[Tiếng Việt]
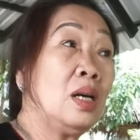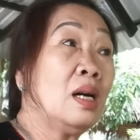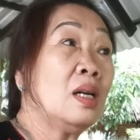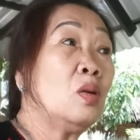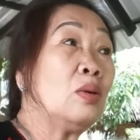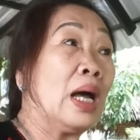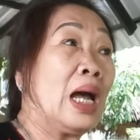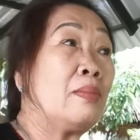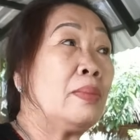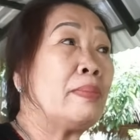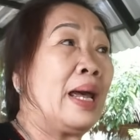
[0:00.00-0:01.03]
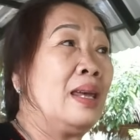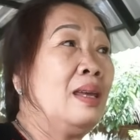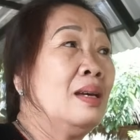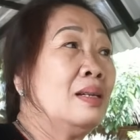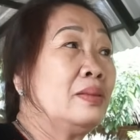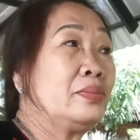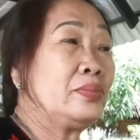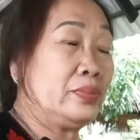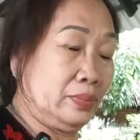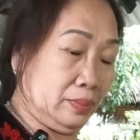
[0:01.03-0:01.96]
tôi à, nhớ cái à. đuôi là 27
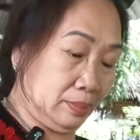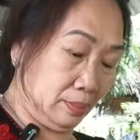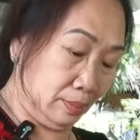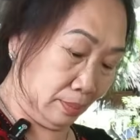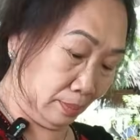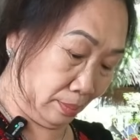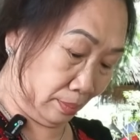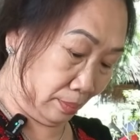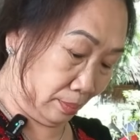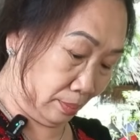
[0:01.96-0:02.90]
một hai bảy